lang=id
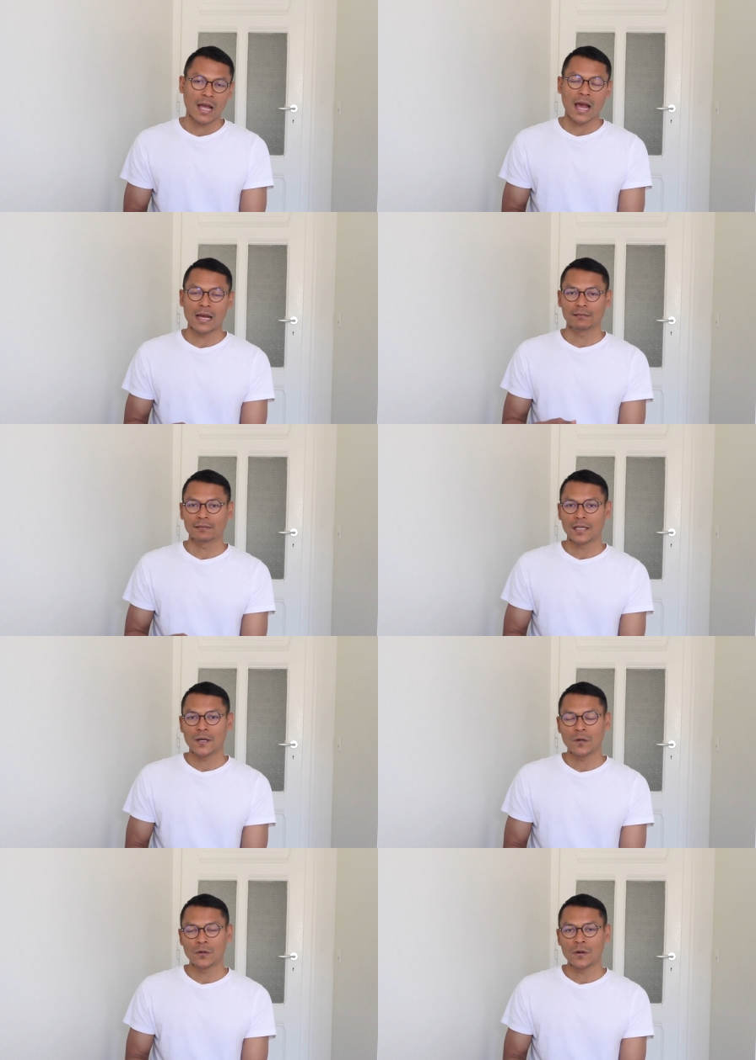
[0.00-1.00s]

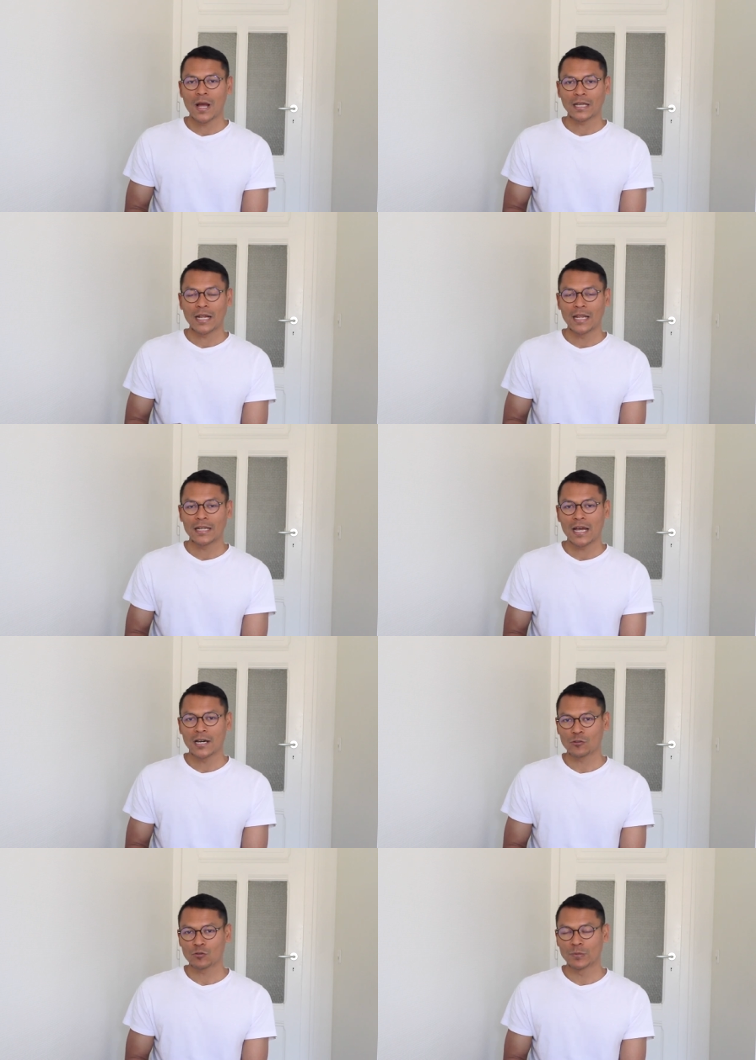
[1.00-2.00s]
atau kalian
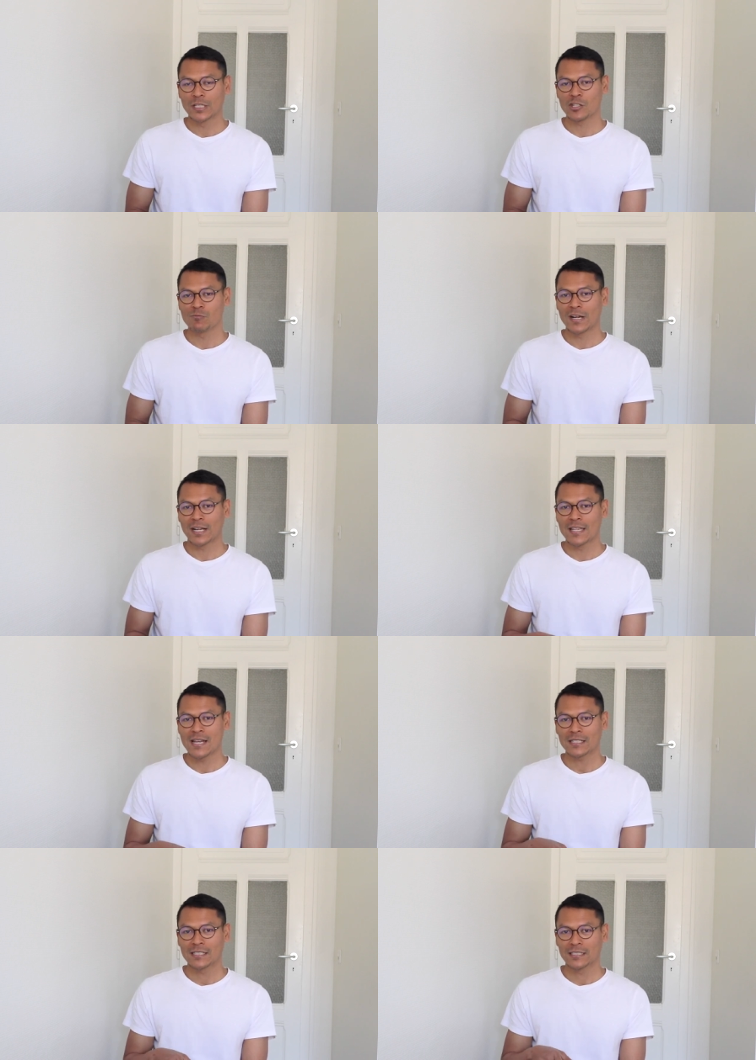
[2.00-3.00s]
harus
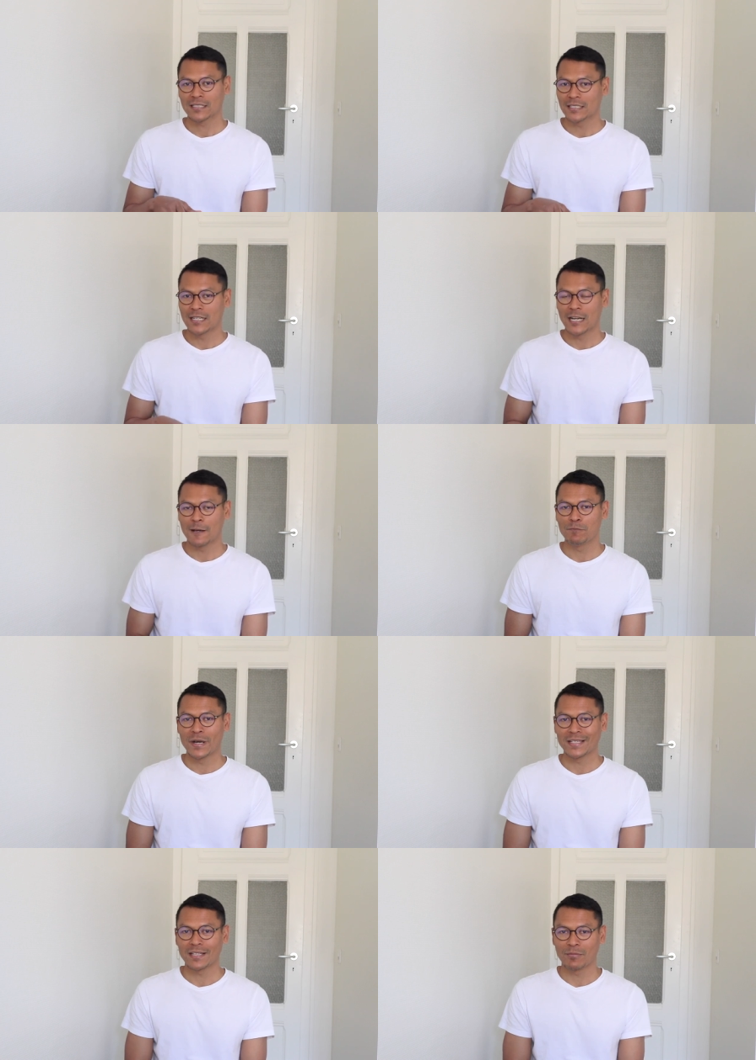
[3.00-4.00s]
menerjemahkannya ke dalam
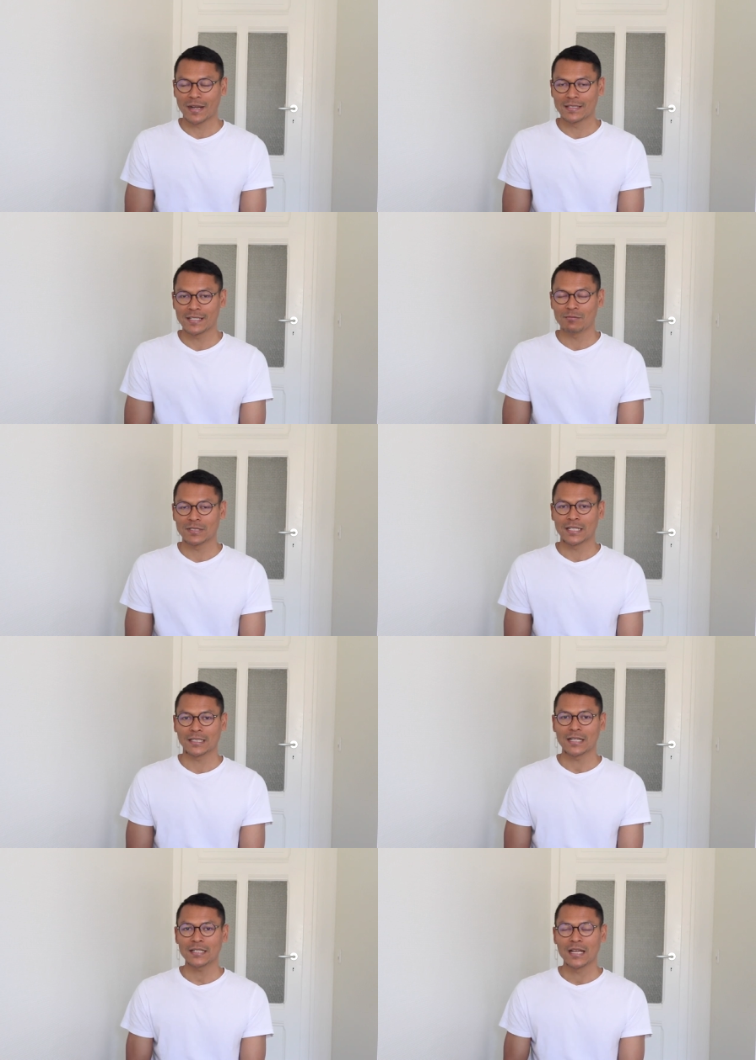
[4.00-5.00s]
bahasa Prancis
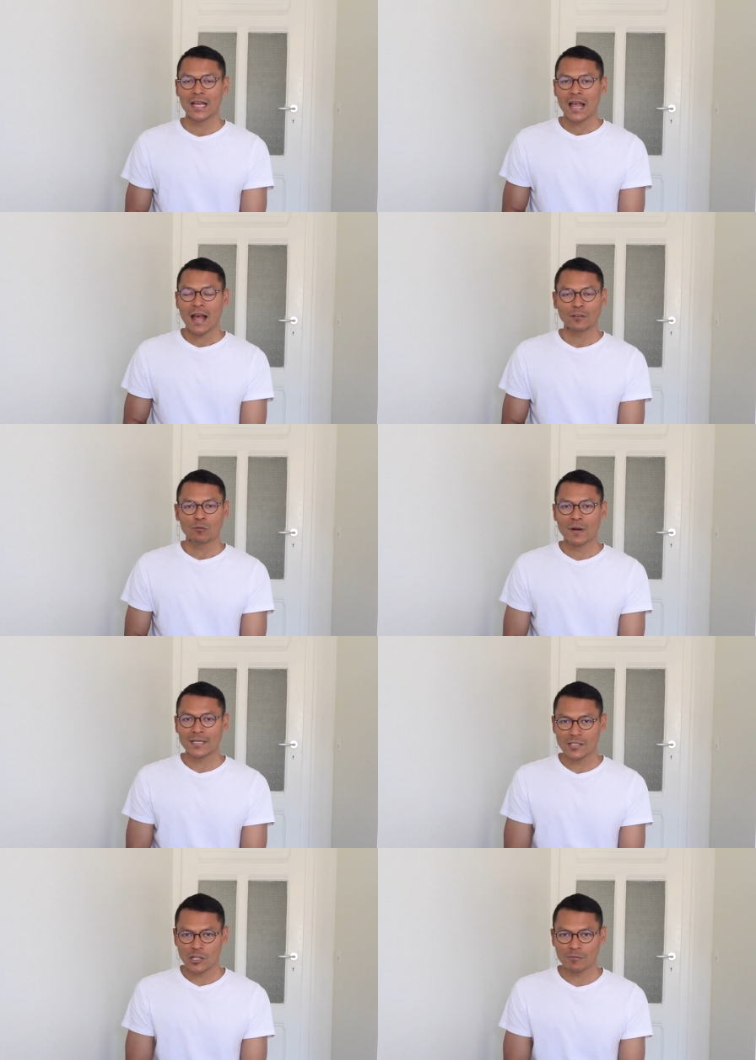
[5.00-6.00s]
misalkan atau
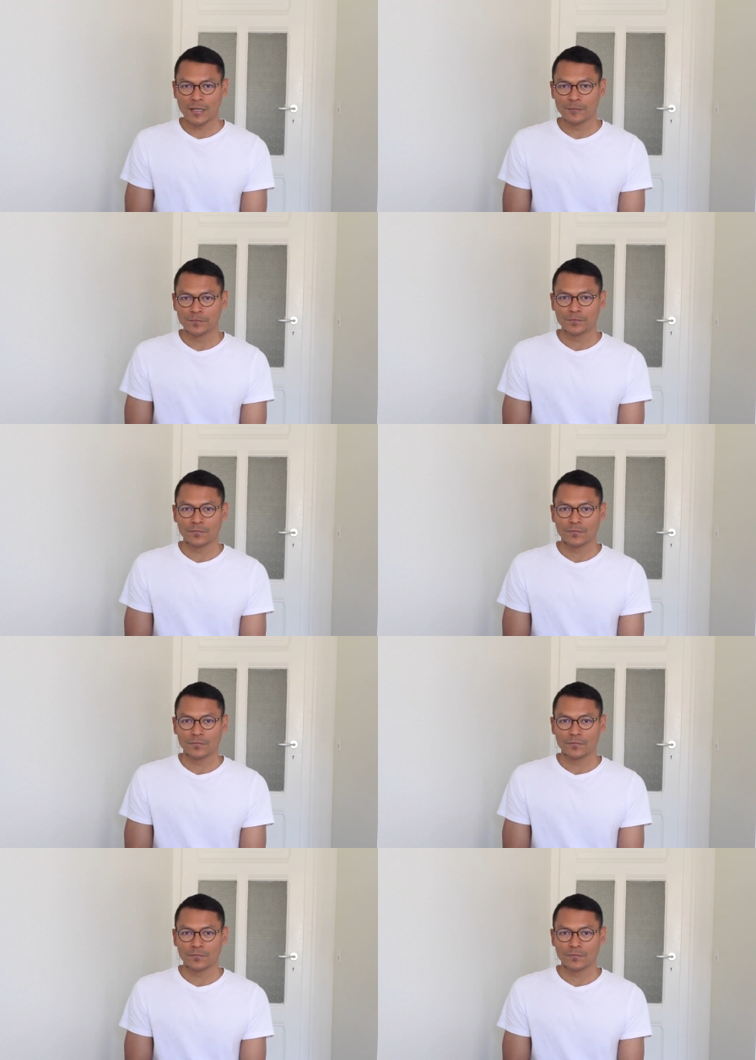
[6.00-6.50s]
bahasa Jerman.